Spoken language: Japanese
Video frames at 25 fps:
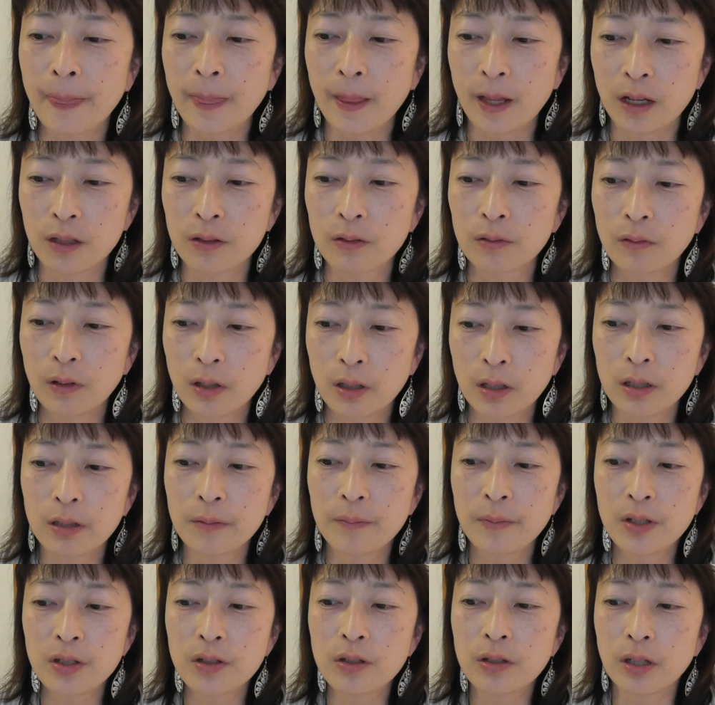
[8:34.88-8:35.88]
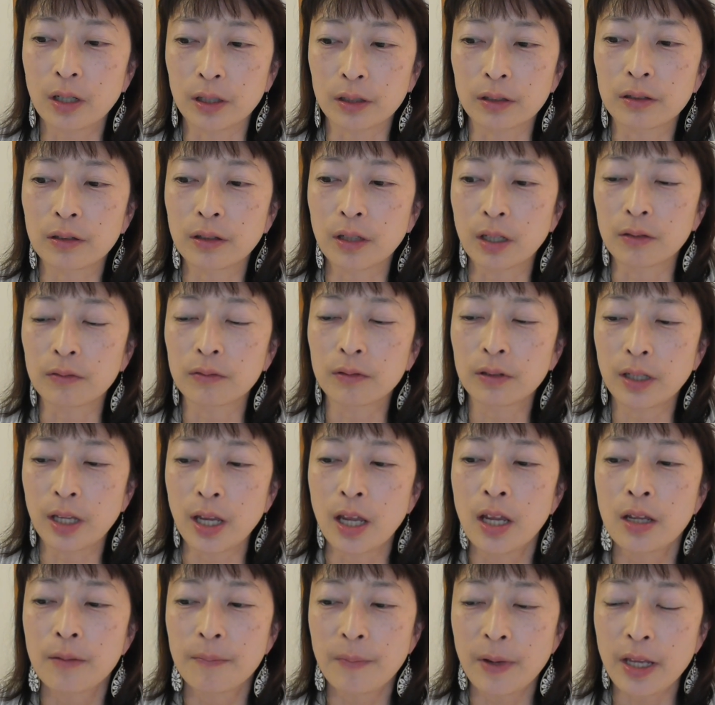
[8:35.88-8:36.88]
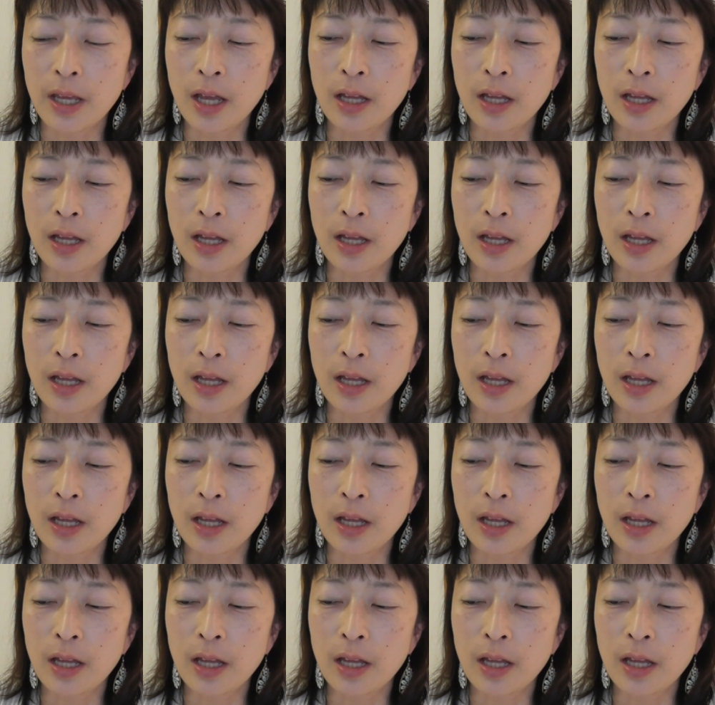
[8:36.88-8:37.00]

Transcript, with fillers: あの分かりましたって言って、まあ、